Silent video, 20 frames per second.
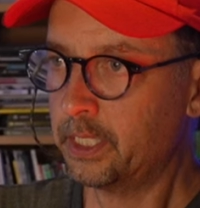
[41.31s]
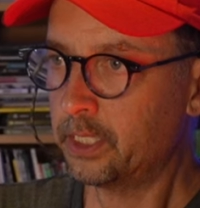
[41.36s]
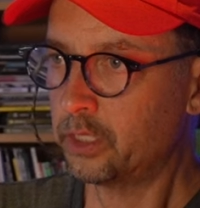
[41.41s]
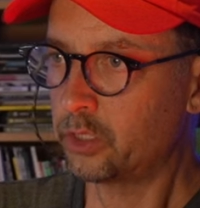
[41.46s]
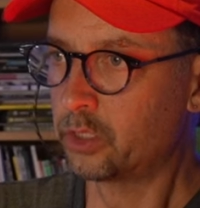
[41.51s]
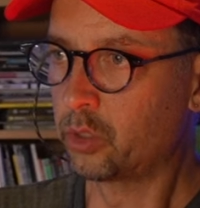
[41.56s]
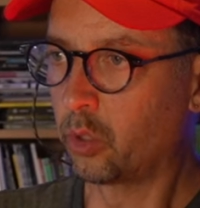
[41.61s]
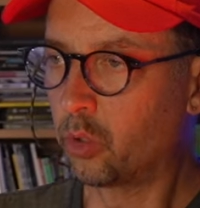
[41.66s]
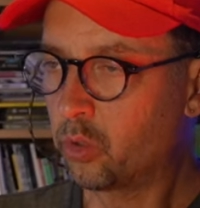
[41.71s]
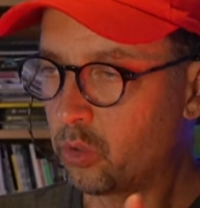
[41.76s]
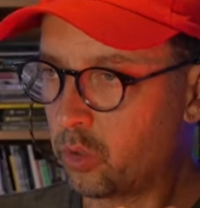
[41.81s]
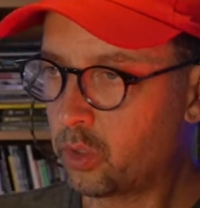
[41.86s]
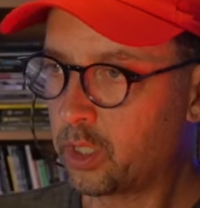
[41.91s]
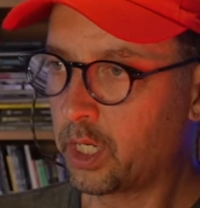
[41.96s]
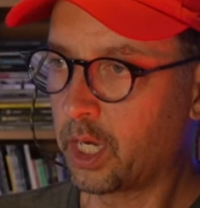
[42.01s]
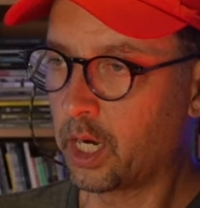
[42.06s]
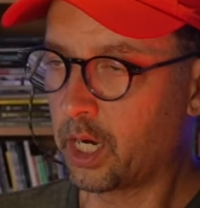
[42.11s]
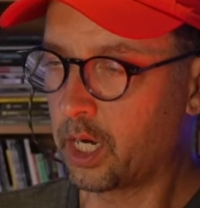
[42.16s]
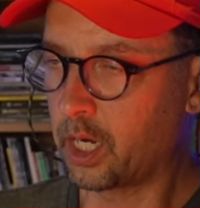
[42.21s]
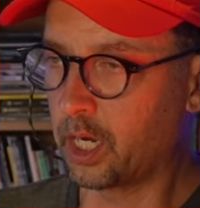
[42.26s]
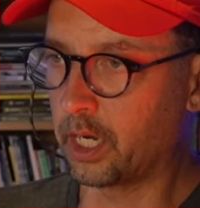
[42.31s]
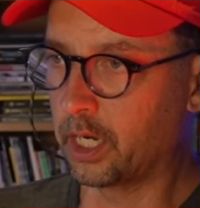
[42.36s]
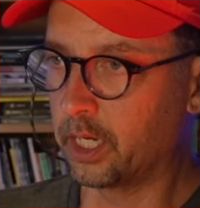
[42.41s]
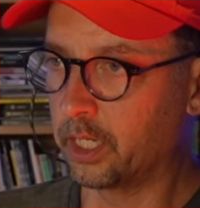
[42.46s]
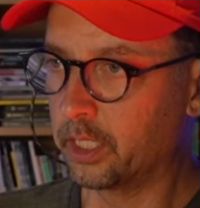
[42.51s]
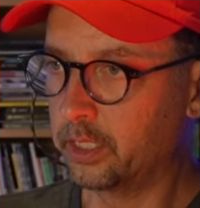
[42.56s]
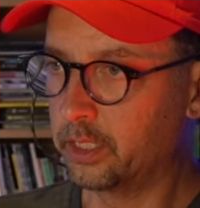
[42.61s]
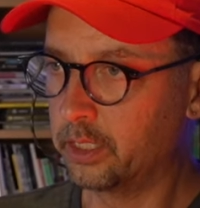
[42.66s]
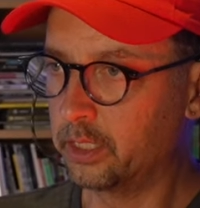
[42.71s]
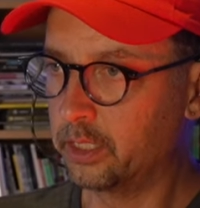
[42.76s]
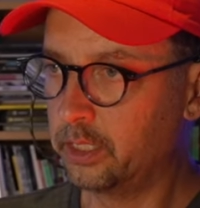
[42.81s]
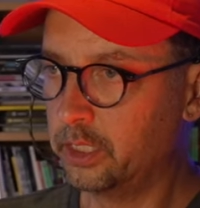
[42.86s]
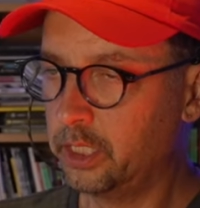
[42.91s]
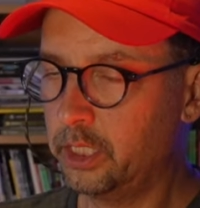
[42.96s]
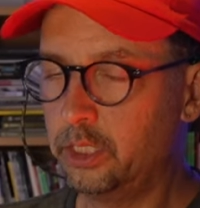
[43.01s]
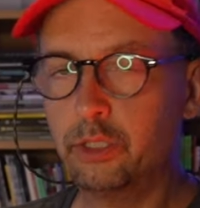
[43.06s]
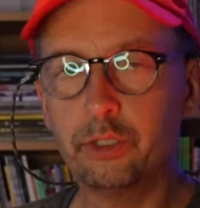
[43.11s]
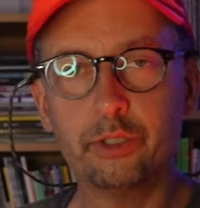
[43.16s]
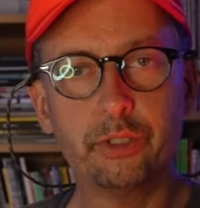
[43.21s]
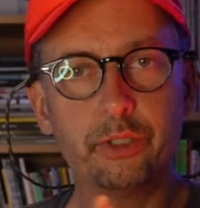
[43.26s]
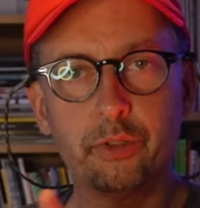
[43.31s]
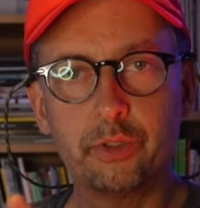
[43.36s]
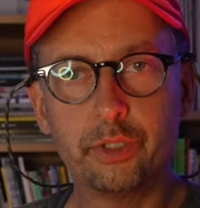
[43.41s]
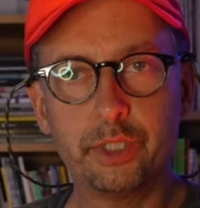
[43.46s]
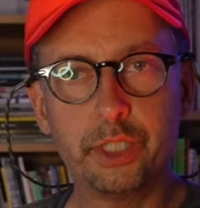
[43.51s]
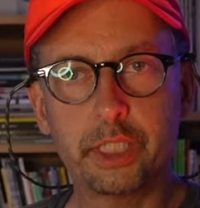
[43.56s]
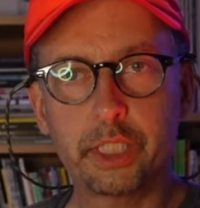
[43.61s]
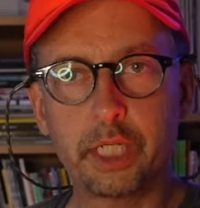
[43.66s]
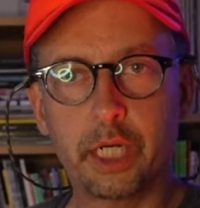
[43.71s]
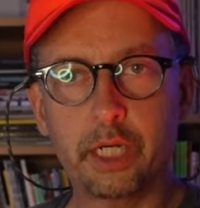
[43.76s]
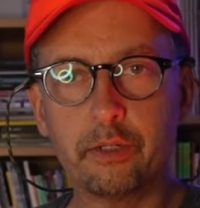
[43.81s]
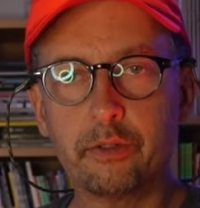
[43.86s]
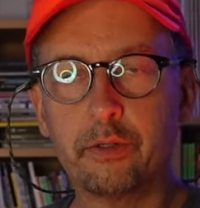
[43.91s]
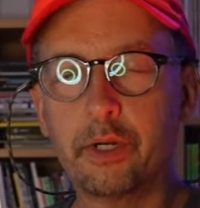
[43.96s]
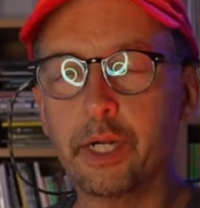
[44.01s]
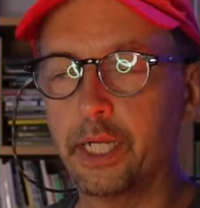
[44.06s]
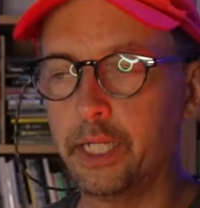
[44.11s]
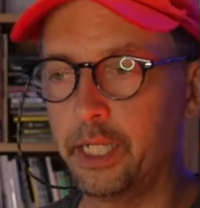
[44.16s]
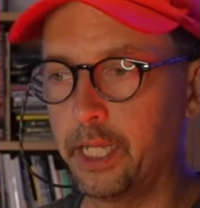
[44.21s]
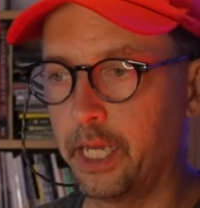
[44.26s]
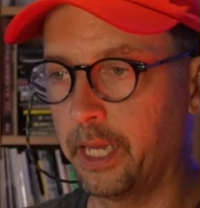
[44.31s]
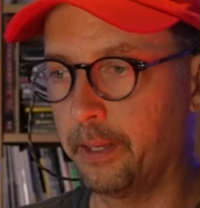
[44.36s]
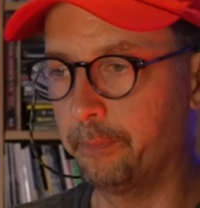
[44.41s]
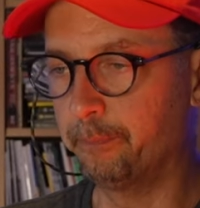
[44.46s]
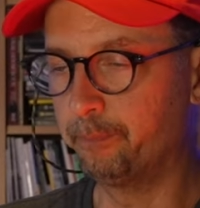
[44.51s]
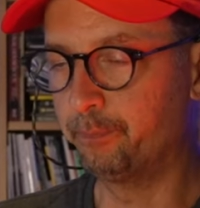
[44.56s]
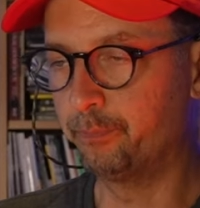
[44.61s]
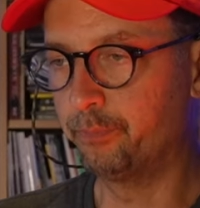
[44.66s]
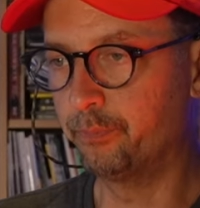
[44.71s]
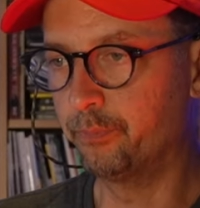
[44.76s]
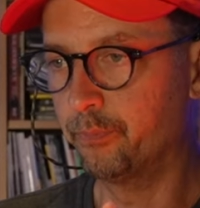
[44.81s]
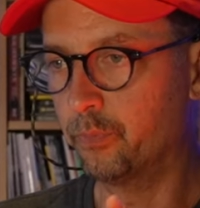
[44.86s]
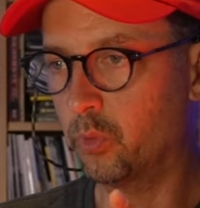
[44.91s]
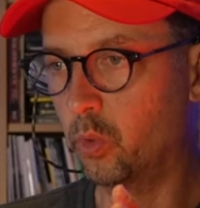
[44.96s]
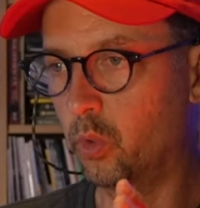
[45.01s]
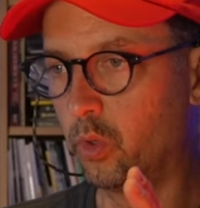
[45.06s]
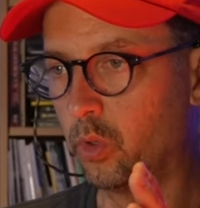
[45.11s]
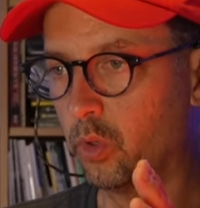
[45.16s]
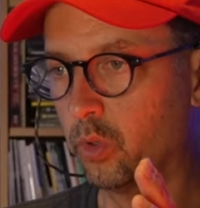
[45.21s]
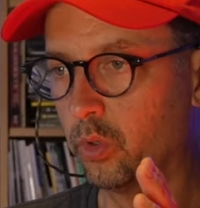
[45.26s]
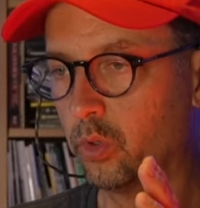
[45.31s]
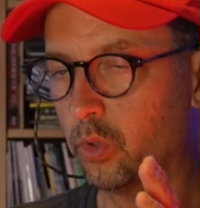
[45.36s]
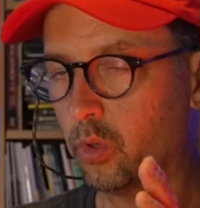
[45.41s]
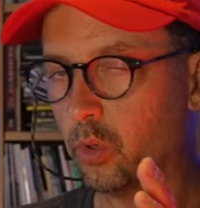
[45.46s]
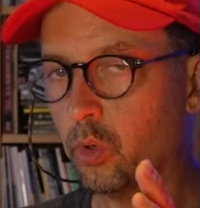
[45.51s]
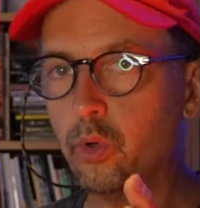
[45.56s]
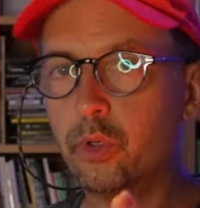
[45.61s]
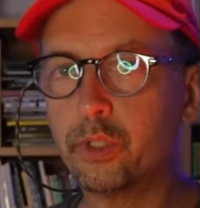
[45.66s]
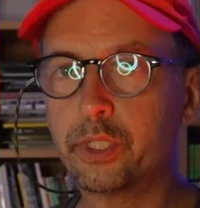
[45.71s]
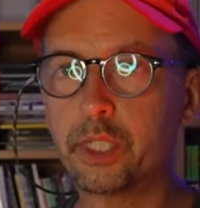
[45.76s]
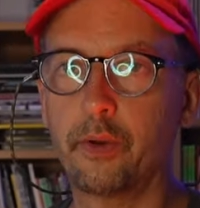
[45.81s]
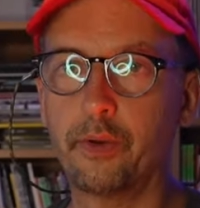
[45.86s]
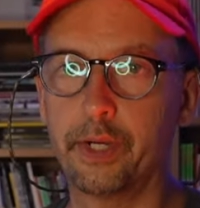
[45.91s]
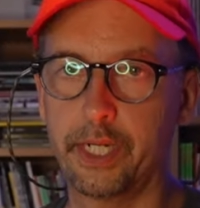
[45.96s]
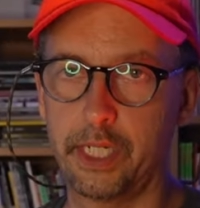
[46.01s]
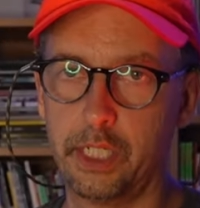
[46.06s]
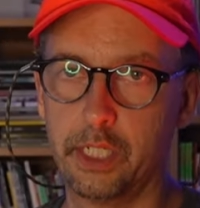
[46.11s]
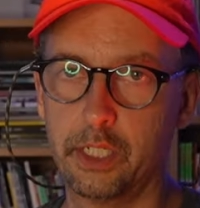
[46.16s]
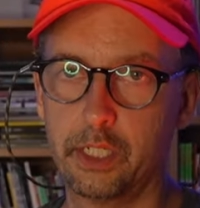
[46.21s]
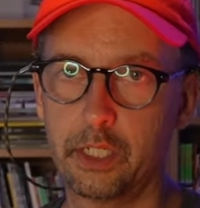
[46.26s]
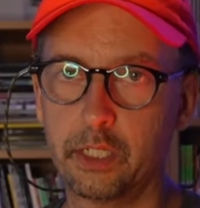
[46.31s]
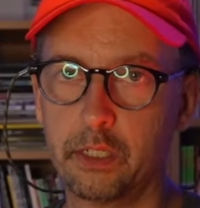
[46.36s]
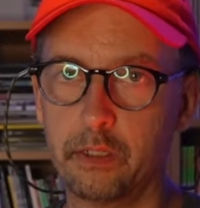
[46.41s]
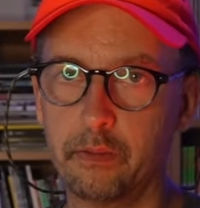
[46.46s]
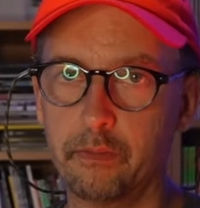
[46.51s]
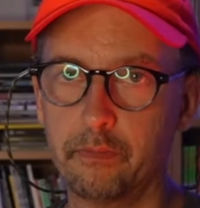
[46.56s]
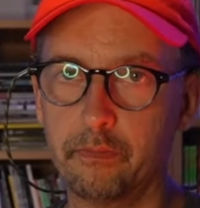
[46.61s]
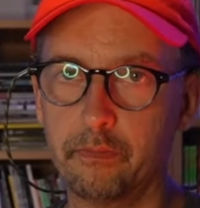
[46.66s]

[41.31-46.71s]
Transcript: そこから24時間ぐらいでもう大騒ぎです